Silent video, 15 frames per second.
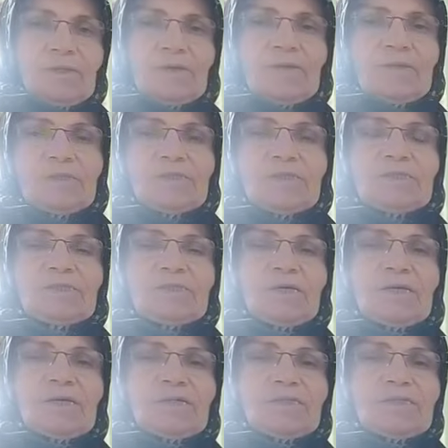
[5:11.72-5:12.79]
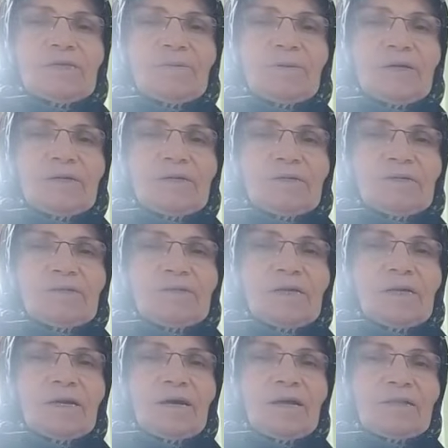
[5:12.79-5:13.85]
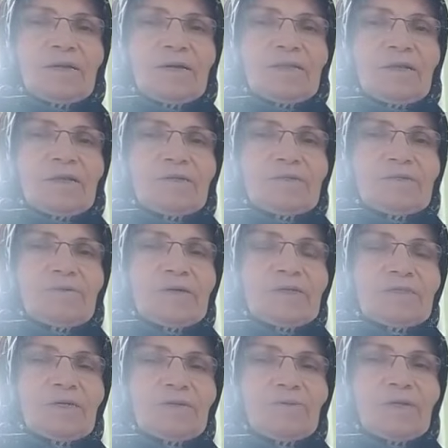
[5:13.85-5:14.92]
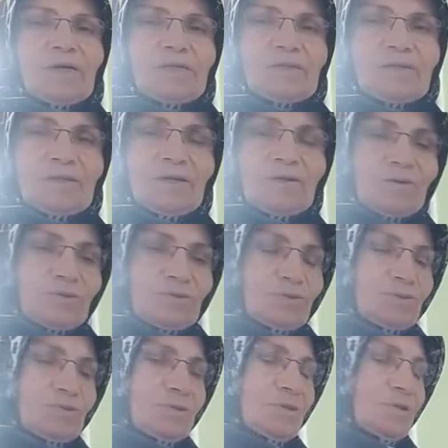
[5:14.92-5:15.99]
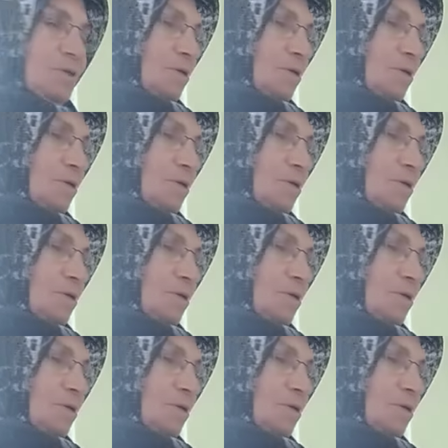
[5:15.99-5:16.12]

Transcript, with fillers: Evet sizin de sabah daha kalkanlarınız varsa günaydınlar olsun.